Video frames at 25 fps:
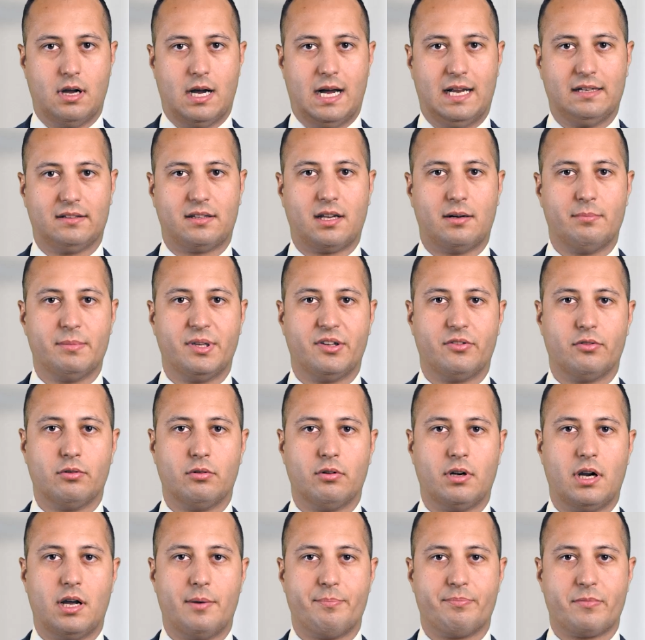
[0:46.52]
Altra
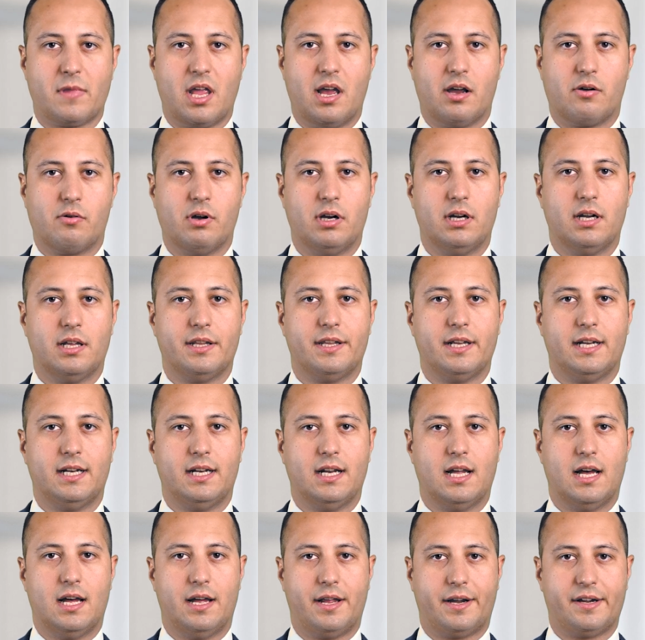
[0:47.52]
misura è quella
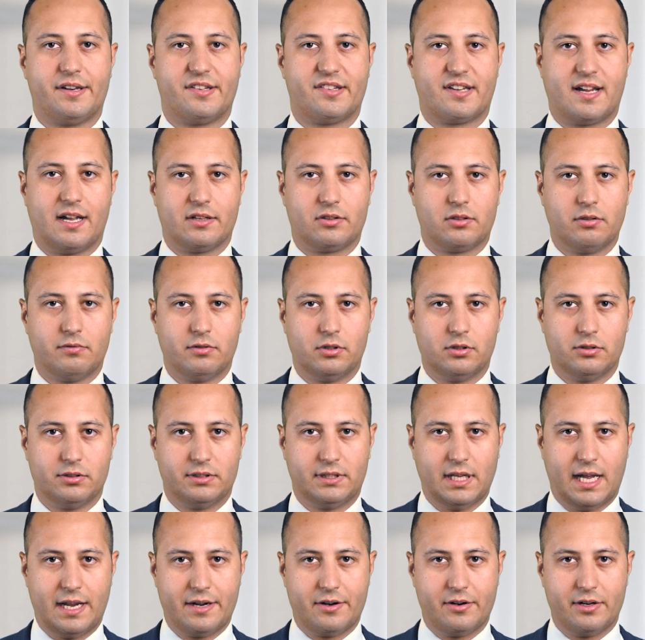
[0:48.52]
del riscatto
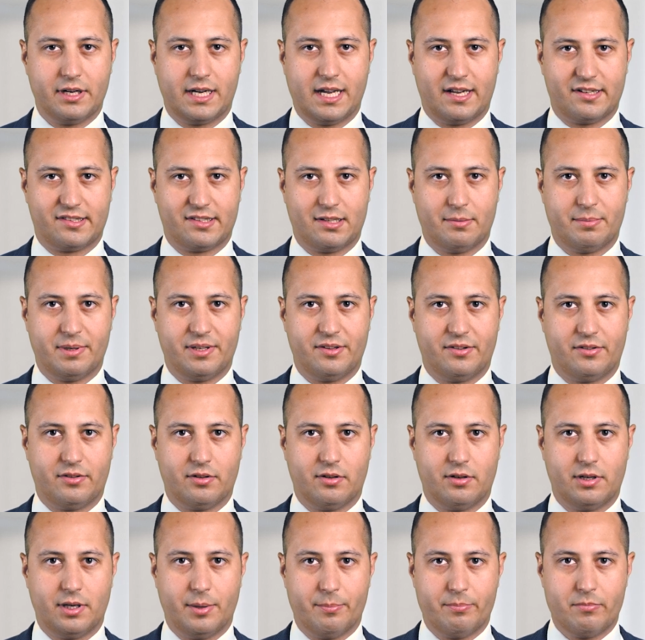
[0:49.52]
volontario in cassa
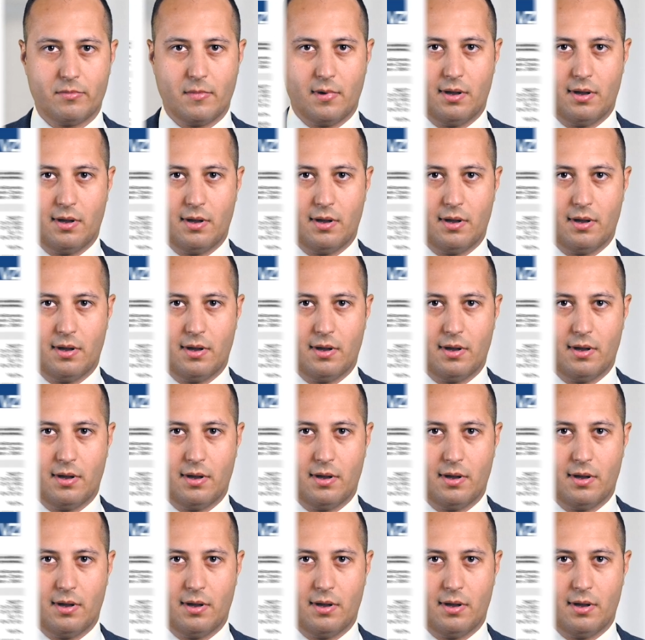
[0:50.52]
pensioni.